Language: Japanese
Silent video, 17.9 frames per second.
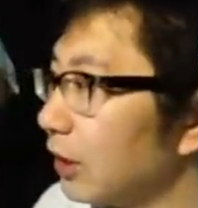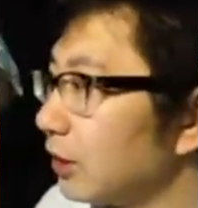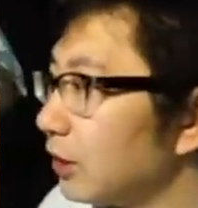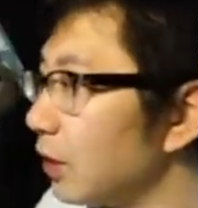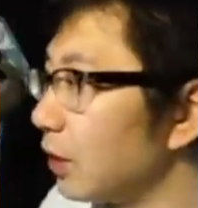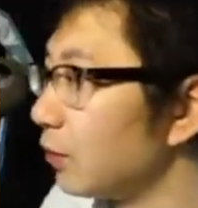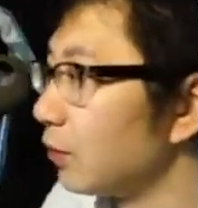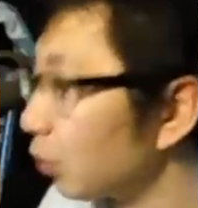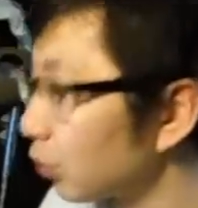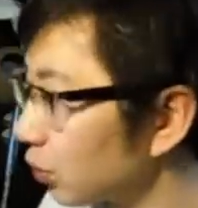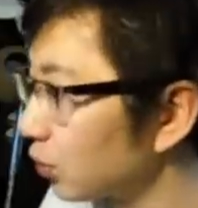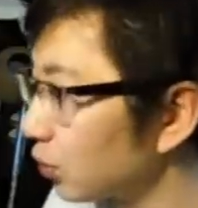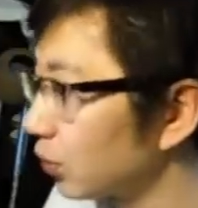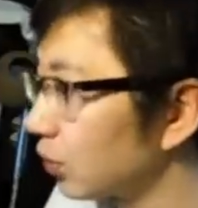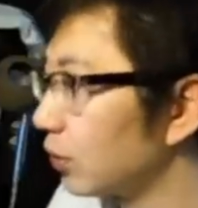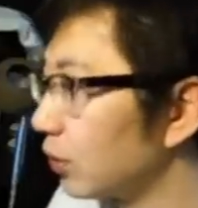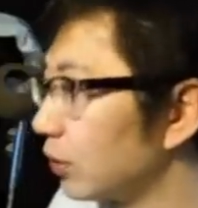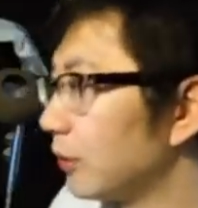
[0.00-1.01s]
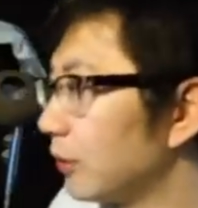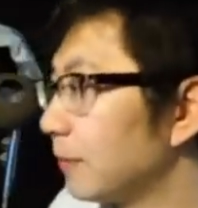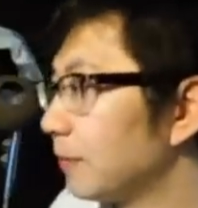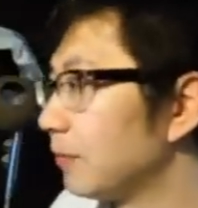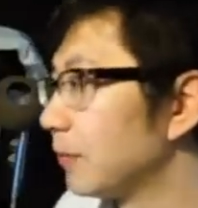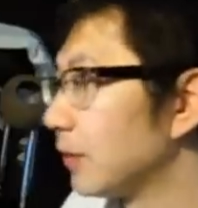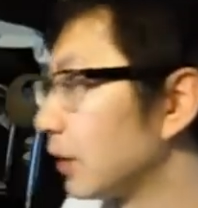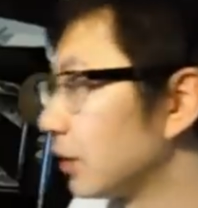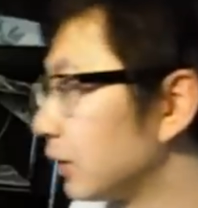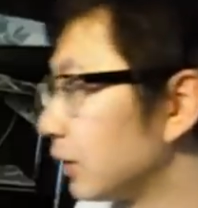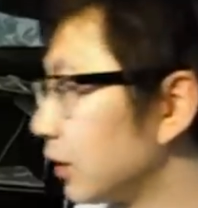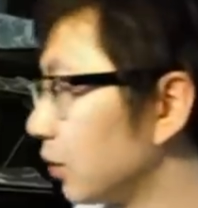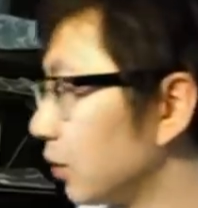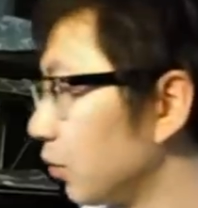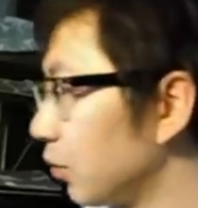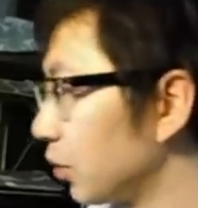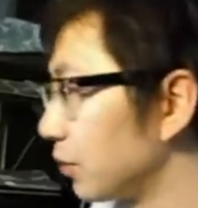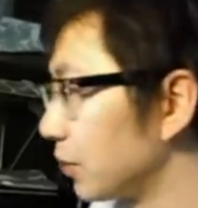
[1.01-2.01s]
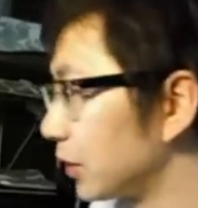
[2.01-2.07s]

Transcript: デフォルトとなっておりま